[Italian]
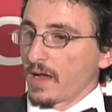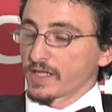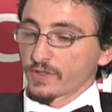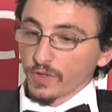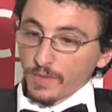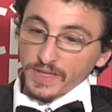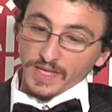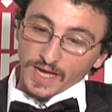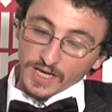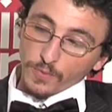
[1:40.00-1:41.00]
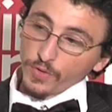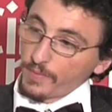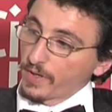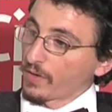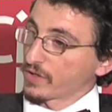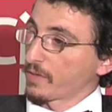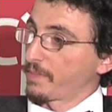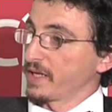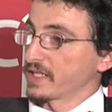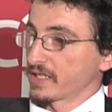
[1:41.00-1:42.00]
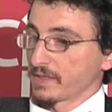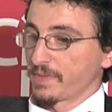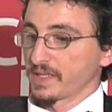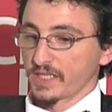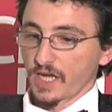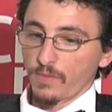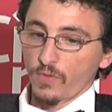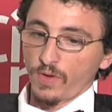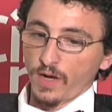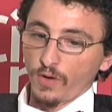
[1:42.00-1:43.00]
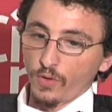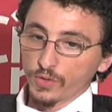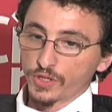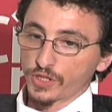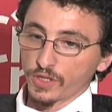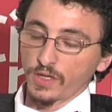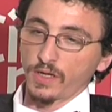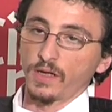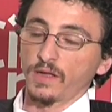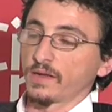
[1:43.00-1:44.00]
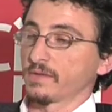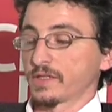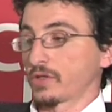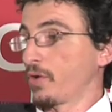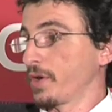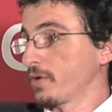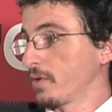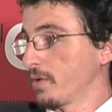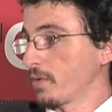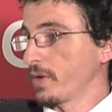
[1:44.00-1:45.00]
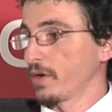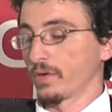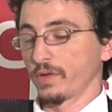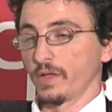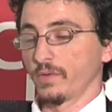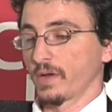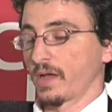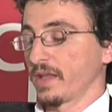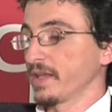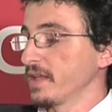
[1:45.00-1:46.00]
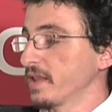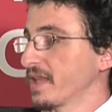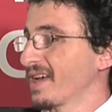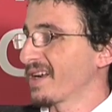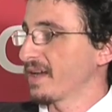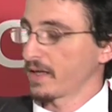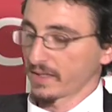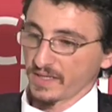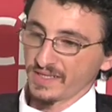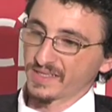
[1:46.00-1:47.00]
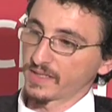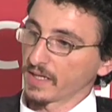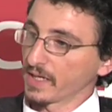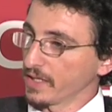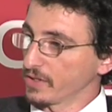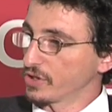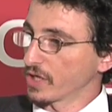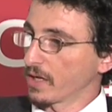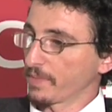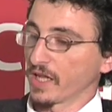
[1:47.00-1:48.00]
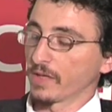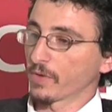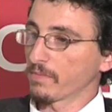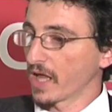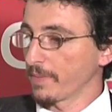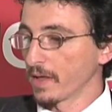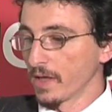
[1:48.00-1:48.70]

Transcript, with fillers: Assolutamente, anche qui una piccola sorpresa, se pensiamo al launch eh, storico, quello di una Inghilterra triste, grigia, piena di problemi,